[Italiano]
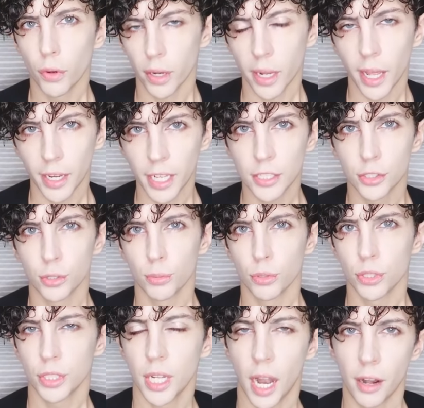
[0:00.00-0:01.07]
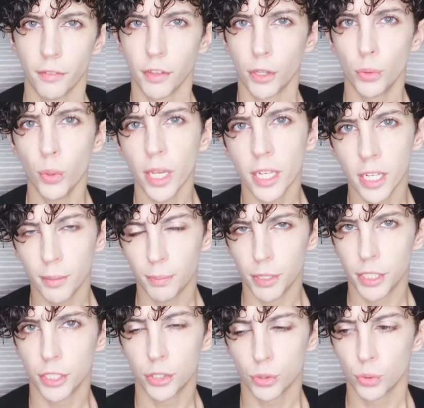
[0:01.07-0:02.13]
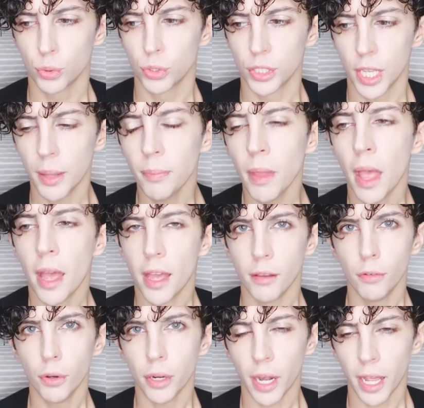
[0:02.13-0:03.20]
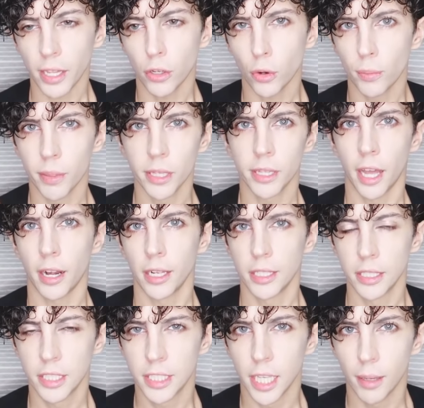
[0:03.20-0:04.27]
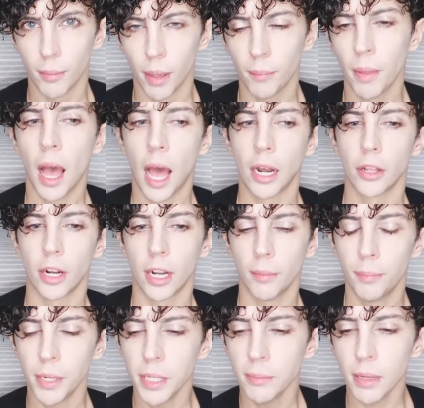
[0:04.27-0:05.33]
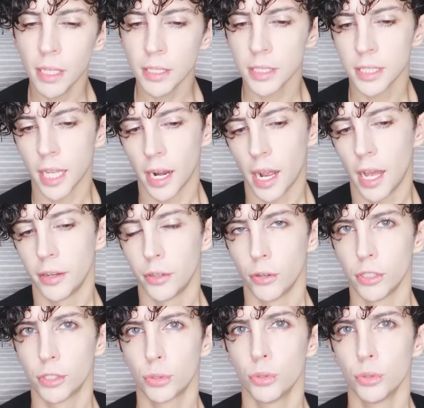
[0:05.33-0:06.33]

Vorrei adesso mostrarvi due clip di scuse e vorrei commentarle insieme. Allora, la prima saranno le